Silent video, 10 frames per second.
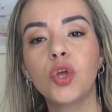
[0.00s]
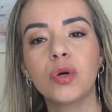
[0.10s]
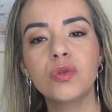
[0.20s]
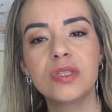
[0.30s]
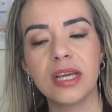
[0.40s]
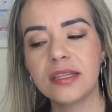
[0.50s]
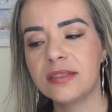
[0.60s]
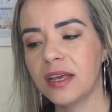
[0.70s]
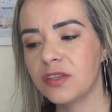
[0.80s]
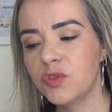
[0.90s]
Todos eles
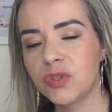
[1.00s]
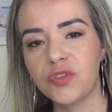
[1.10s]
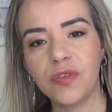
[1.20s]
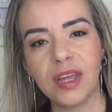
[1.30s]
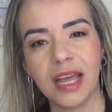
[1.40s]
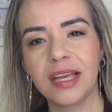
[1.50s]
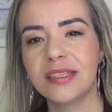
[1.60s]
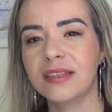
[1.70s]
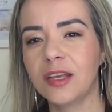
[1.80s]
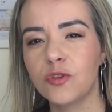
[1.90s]
têm a sua
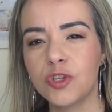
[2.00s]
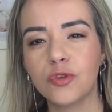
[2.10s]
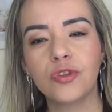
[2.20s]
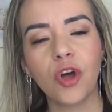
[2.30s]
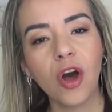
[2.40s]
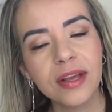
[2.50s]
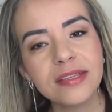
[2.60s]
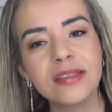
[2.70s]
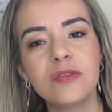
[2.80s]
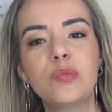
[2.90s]
diferença, têm o seu
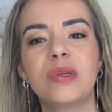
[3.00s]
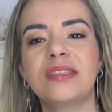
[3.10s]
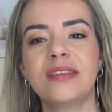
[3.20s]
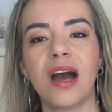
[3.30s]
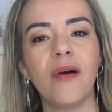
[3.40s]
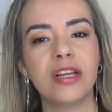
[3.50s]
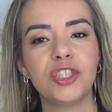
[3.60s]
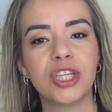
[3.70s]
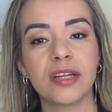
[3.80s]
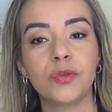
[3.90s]
toquezinho especial
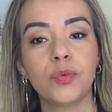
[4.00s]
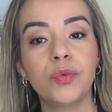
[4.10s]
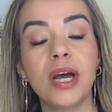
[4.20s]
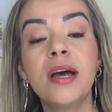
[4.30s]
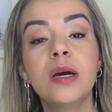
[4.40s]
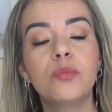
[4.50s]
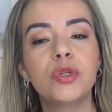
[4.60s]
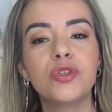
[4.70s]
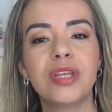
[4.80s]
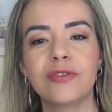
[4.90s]
ali de Natura.
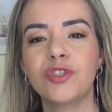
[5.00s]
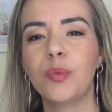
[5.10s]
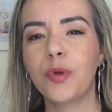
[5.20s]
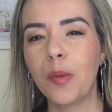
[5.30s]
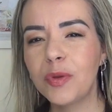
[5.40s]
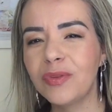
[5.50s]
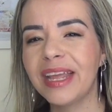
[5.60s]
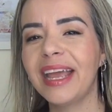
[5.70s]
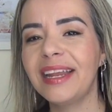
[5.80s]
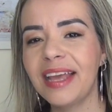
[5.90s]
Muitos têm o seu próprio
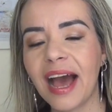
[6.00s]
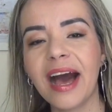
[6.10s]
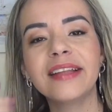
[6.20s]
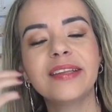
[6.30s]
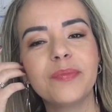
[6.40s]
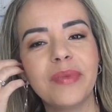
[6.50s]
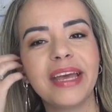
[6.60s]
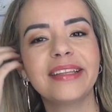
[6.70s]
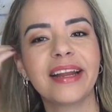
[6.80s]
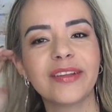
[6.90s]
DNA
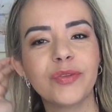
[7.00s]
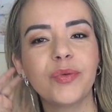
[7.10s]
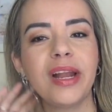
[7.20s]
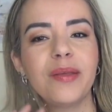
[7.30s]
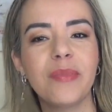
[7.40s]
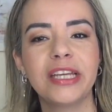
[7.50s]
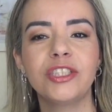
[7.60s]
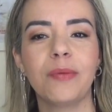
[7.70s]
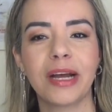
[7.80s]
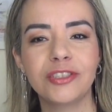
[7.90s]
também da Natura ali, bem
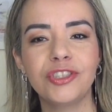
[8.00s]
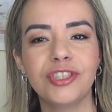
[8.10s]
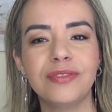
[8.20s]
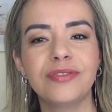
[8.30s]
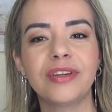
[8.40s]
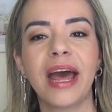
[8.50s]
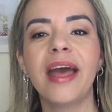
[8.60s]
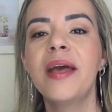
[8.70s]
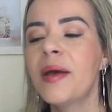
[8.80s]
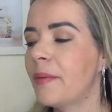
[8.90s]
chamativo, né?